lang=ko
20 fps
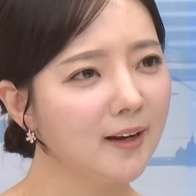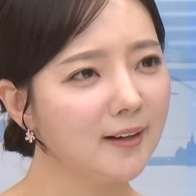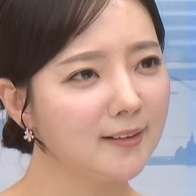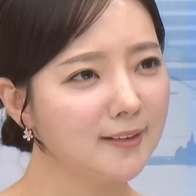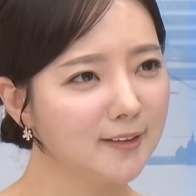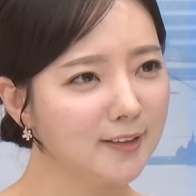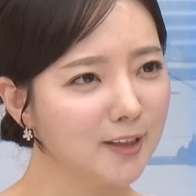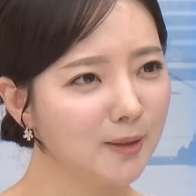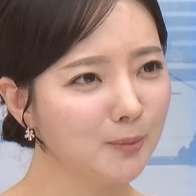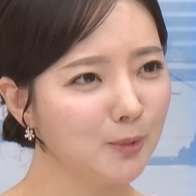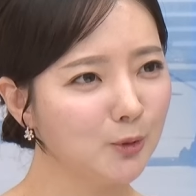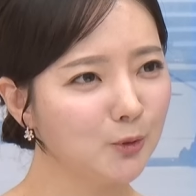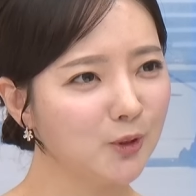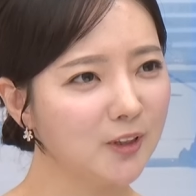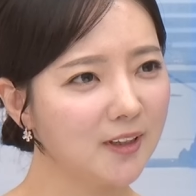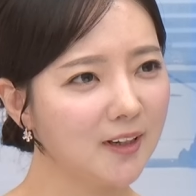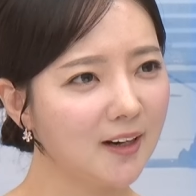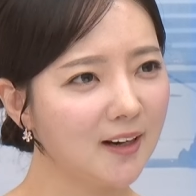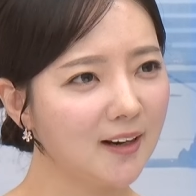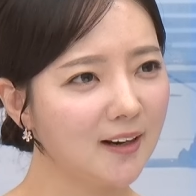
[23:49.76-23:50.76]
그림을
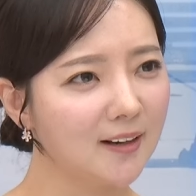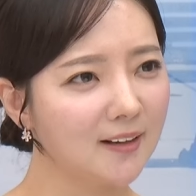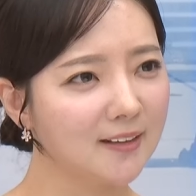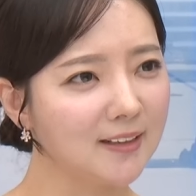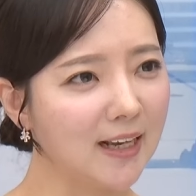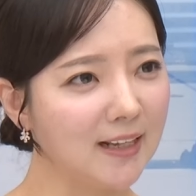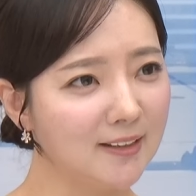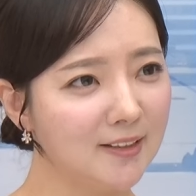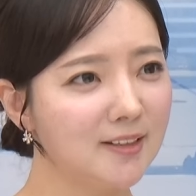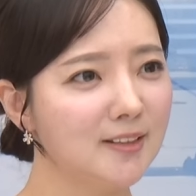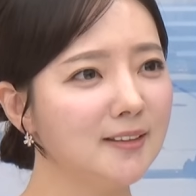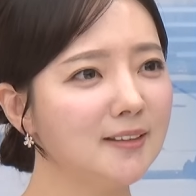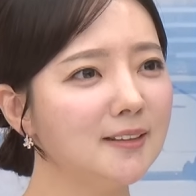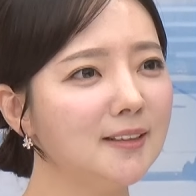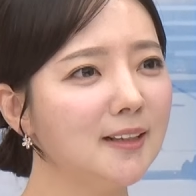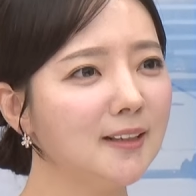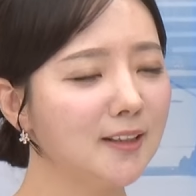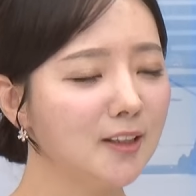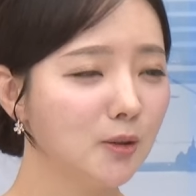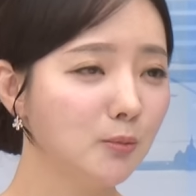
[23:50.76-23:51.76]
우리가 예측을
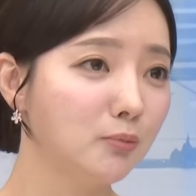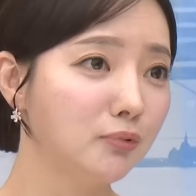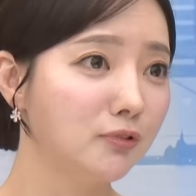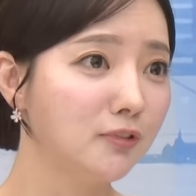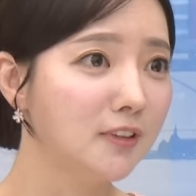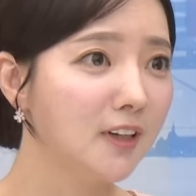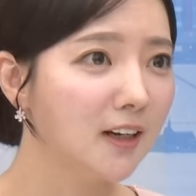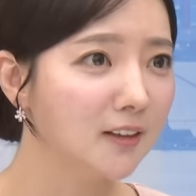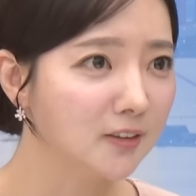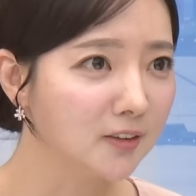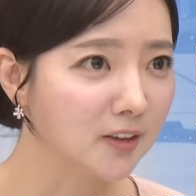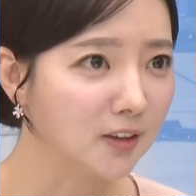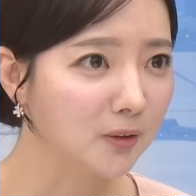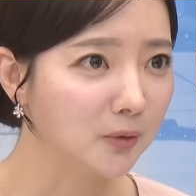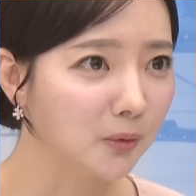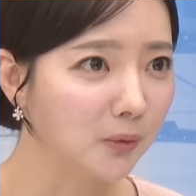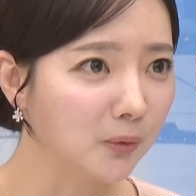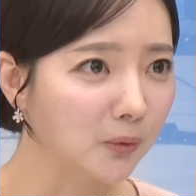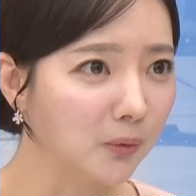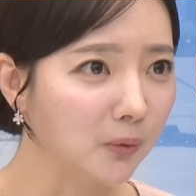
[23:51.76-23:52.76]
하기는
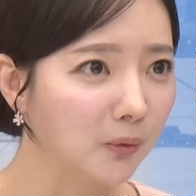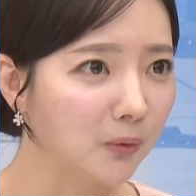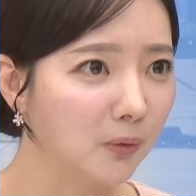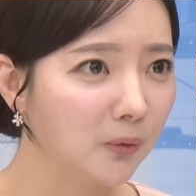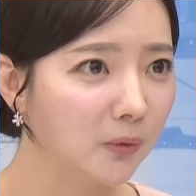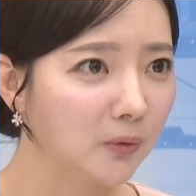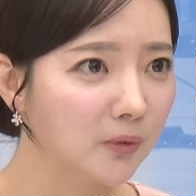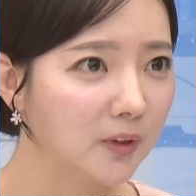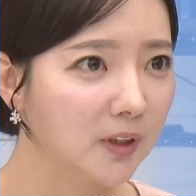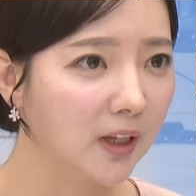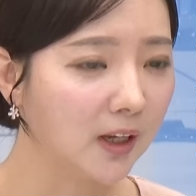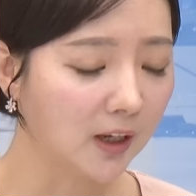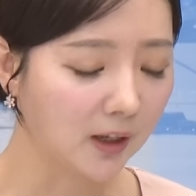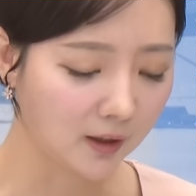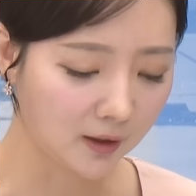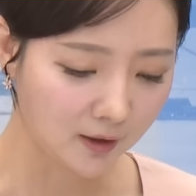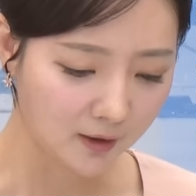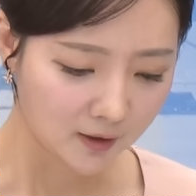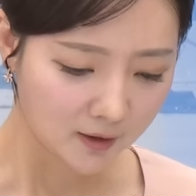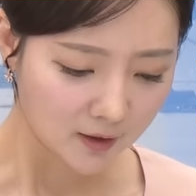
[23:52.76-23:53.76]
불가능이고 네. 네.
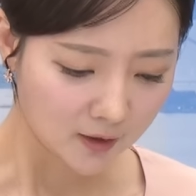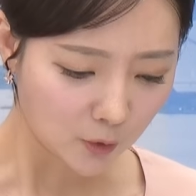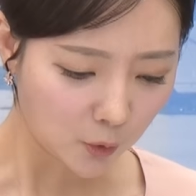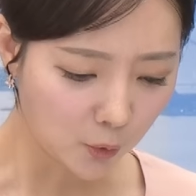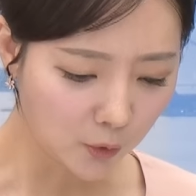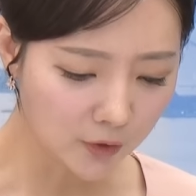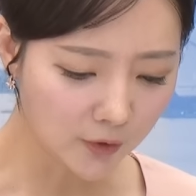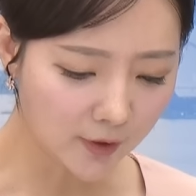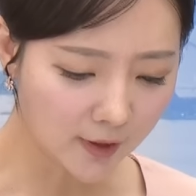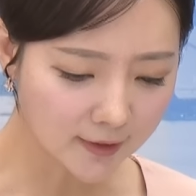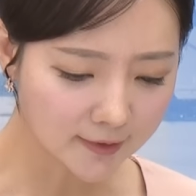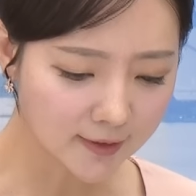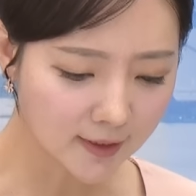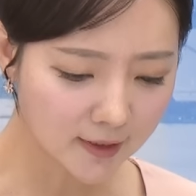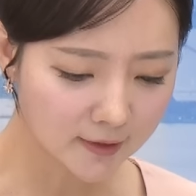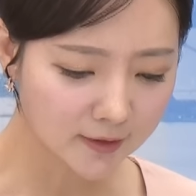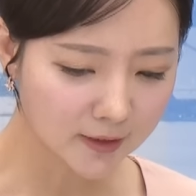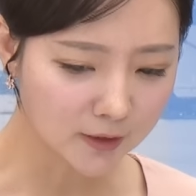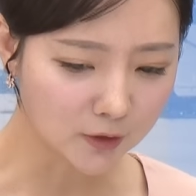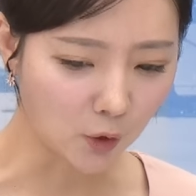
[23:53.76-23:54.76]
고려할
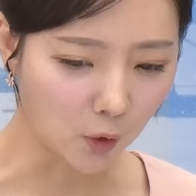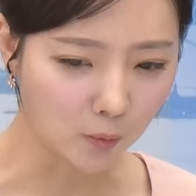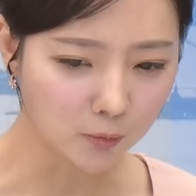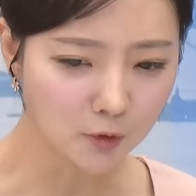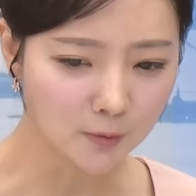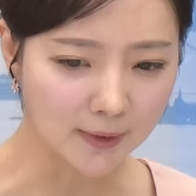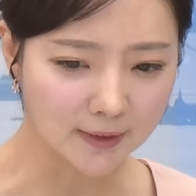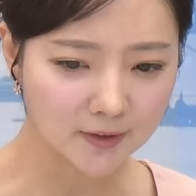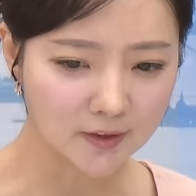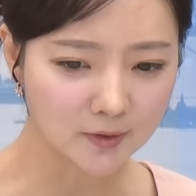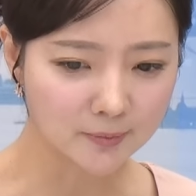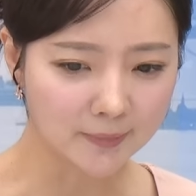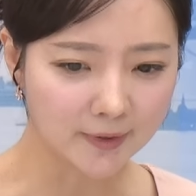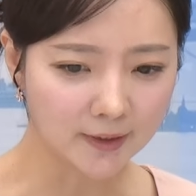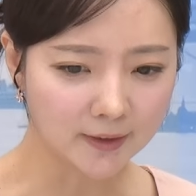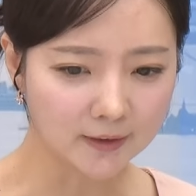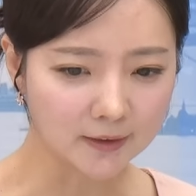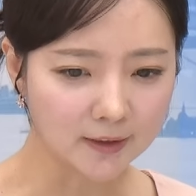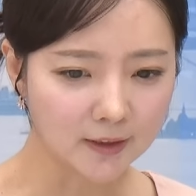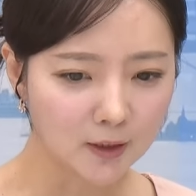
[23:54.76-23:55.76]
사항들이 너무
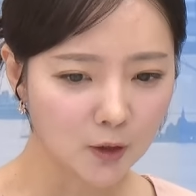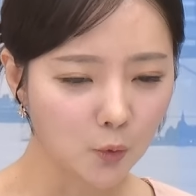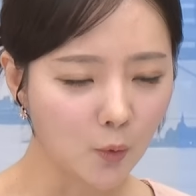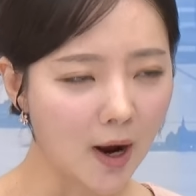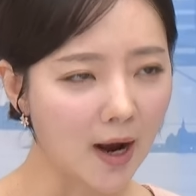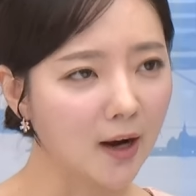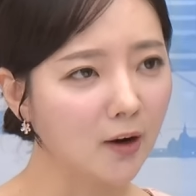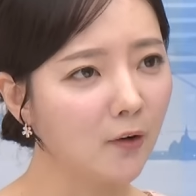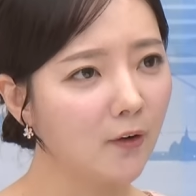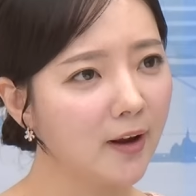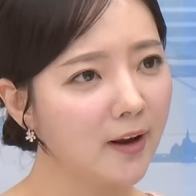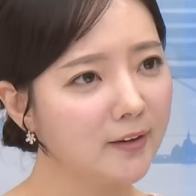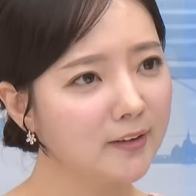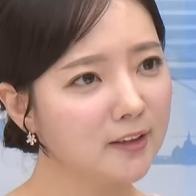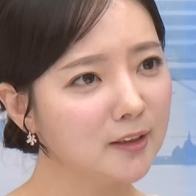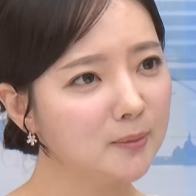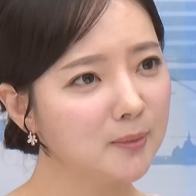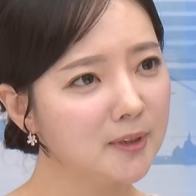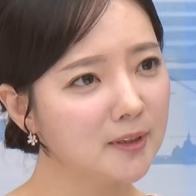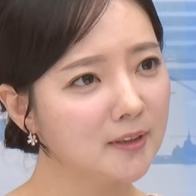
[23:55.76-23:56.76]
많지만 과거의
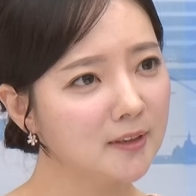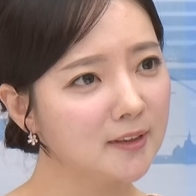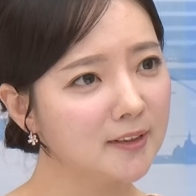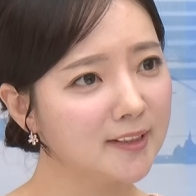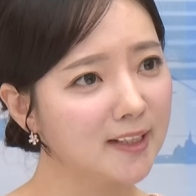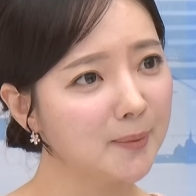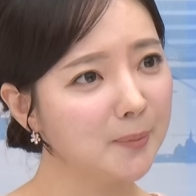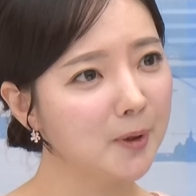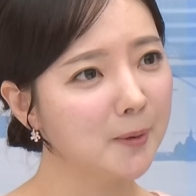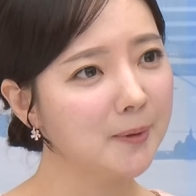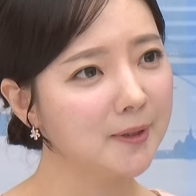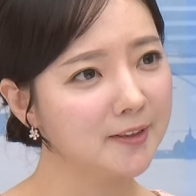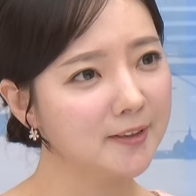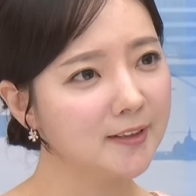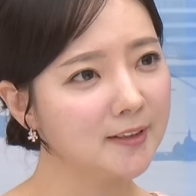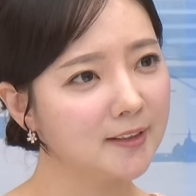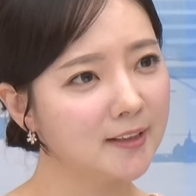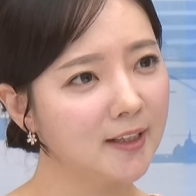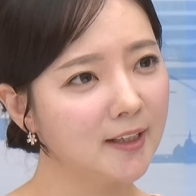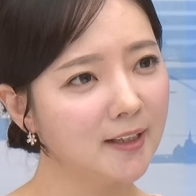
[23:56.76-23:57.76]
흐름을
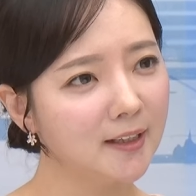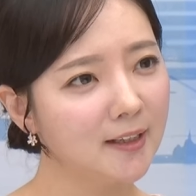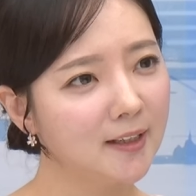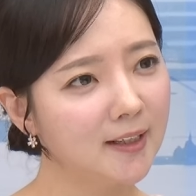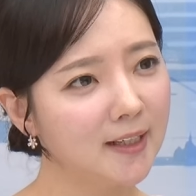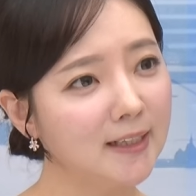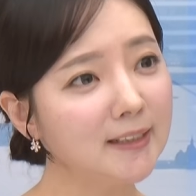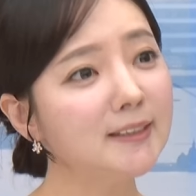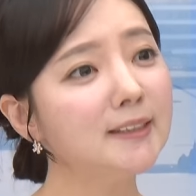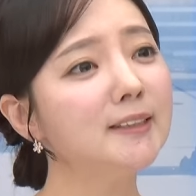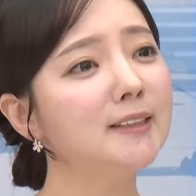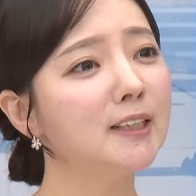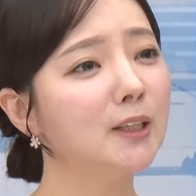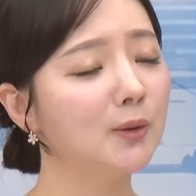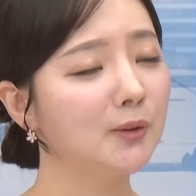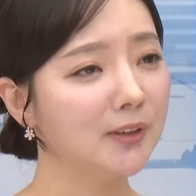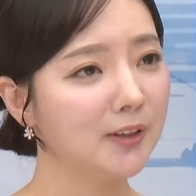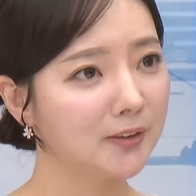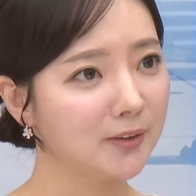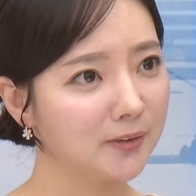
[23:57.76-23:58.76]
살펴봤을 때 해지
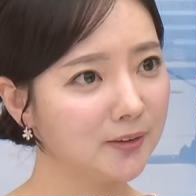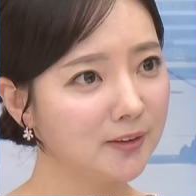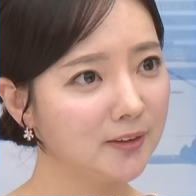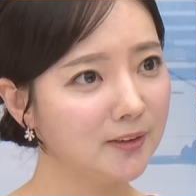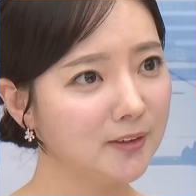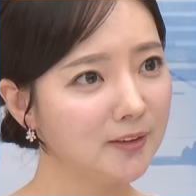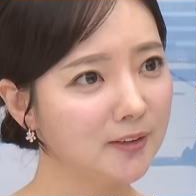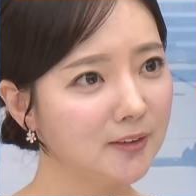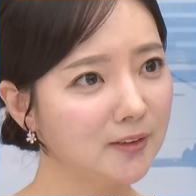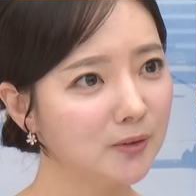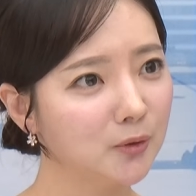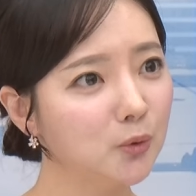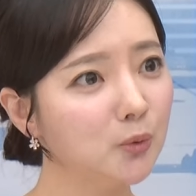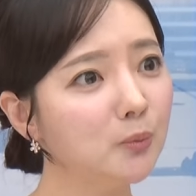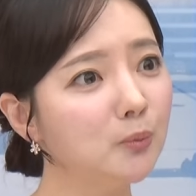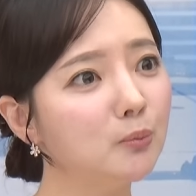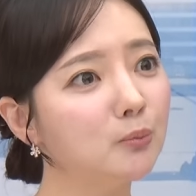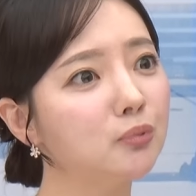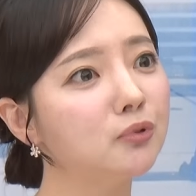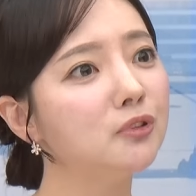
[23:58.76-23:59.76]
차원에서는
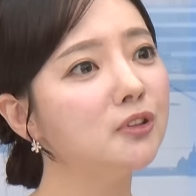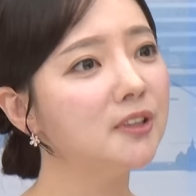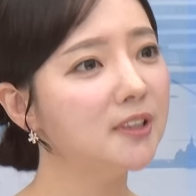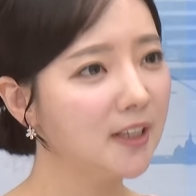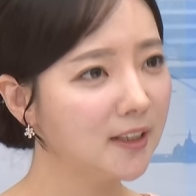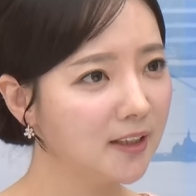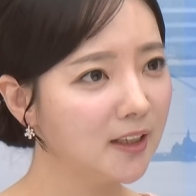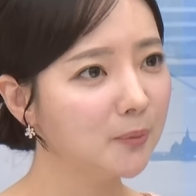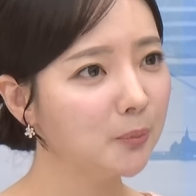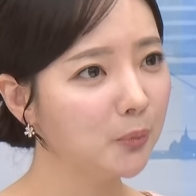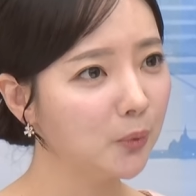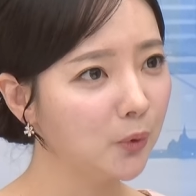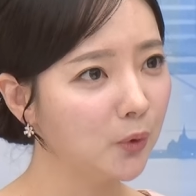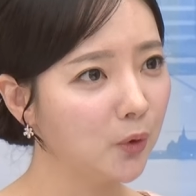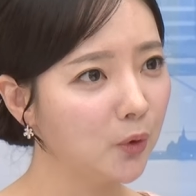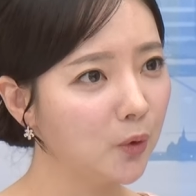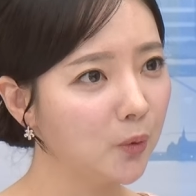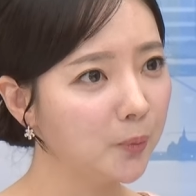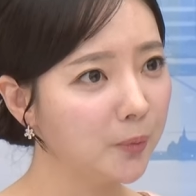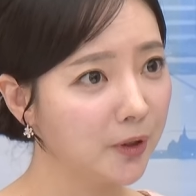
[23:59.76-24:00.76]
좀 분산해
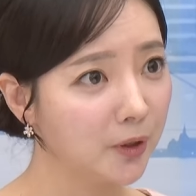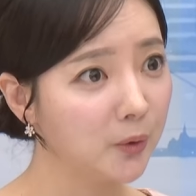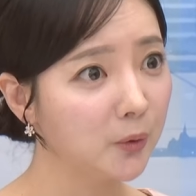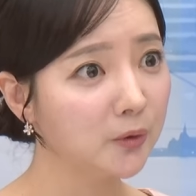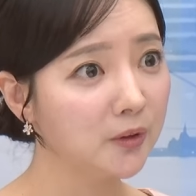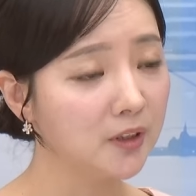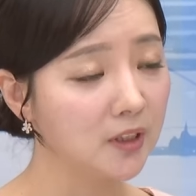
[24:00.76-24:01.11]
볼 네, 필요는